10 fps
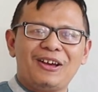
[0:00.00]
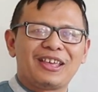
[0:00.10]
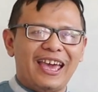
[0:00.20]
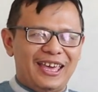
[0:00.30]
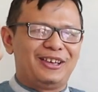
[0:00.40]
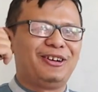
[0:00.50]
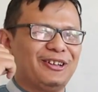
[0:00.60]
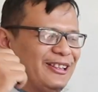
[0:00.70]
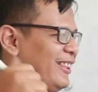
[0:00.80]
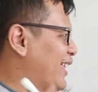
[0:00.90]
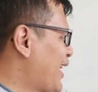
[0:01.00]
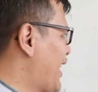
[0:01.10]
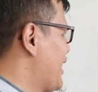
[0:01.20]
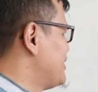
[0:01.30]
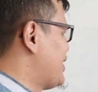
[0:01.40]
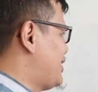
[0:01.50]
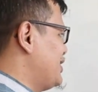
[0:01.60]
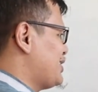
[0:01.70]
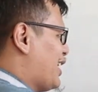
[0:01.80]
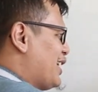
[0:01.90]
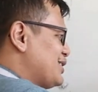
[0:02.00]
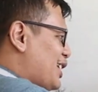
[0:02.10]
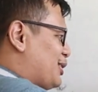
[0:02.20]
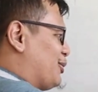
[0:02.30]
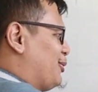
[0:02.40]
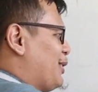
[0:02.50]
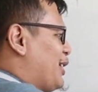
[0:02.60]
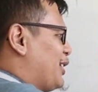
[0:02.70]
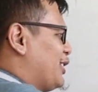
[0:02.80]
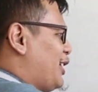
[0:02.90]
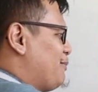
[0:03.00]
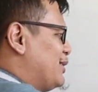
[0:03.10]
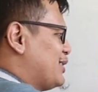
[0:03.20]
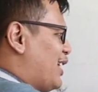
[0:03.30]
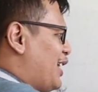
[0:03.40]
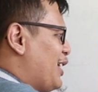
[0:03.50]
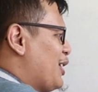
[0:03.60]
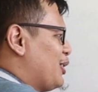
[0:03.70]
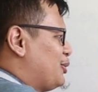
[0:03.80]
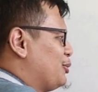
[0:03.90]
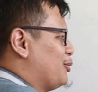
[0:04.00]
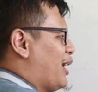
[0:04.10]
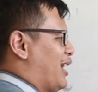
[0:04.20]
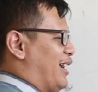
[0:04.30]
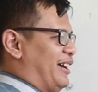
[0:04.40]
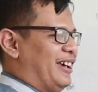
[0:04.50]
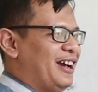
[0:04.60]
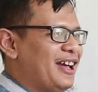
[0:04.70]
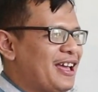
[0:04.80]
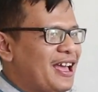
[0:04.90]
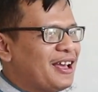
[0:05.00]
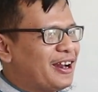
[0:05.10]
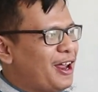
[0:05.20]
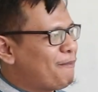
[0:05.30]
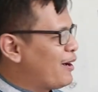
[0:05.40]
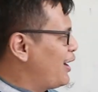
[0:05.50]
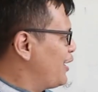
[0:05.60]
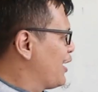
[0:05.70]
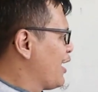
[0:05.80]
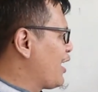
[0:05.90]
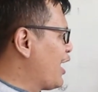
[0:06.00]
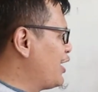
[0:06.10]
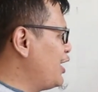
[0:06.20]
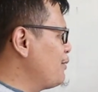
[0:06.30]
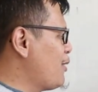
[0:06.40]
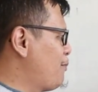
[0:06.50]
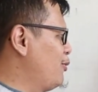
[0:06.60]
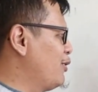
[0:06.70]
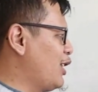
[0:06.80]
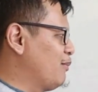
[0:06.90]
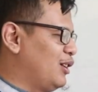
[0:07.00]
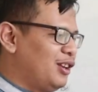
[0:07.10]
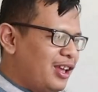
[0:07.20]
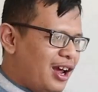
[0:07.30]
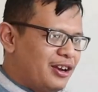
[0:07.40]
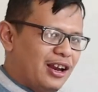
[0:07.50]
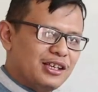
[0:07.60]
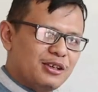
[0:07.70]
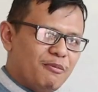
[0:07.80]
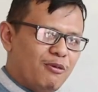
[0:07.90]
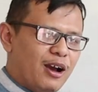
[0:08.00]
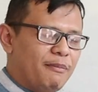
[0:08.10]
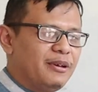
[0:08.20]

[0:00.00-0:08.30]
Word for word: oke okay, good jadi selain 1 kita bisa 2 ya kenapa karena 56 ini adalah sebuah